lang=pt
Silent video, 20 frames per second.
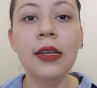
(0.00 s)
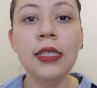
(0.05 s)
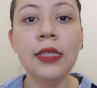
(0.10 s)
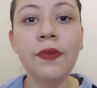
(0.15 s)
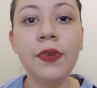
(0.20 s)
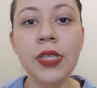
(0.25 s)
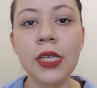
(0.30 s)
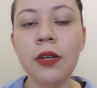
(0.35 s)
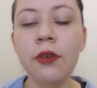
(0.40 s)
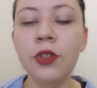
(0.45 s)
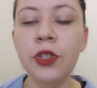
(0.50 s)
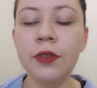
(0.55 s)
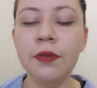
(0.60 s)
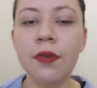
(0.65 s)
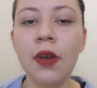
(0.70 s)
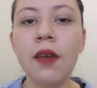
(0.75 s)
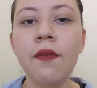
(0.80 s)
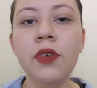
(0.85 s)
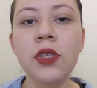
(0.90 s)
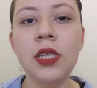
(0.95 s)
Se você não
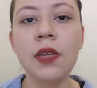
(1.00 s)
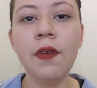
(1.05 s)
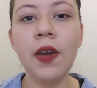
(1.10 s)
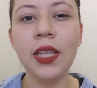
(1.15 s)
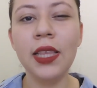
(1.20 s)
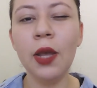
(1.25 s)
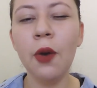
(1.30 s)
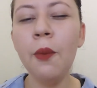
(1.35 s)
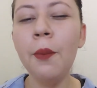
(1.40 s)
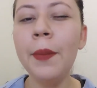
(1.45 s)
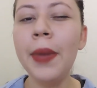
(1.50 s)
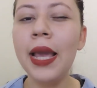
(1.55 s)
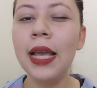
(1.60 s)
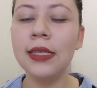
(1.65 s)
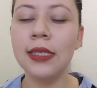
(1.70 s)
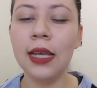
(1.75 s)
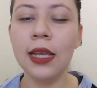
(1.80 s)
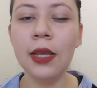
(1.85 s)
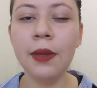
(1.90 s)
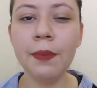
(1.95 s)
tiver, você vai ter um
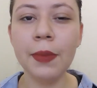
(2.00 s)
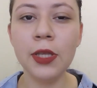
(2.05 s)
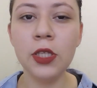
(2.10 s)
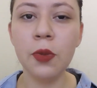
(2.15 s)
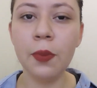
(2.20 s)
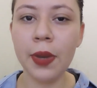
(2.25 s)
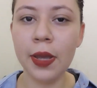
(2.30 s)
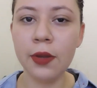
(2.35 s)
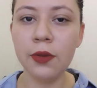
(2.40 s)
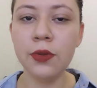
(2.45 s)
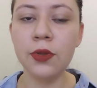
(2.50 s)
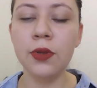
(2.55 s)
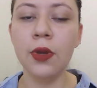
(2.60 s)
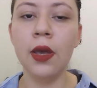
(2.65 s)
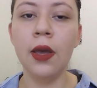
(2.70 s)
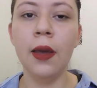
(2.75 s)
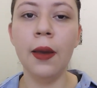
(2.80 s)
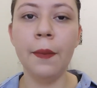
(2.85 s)
mês aí, mais ou menos,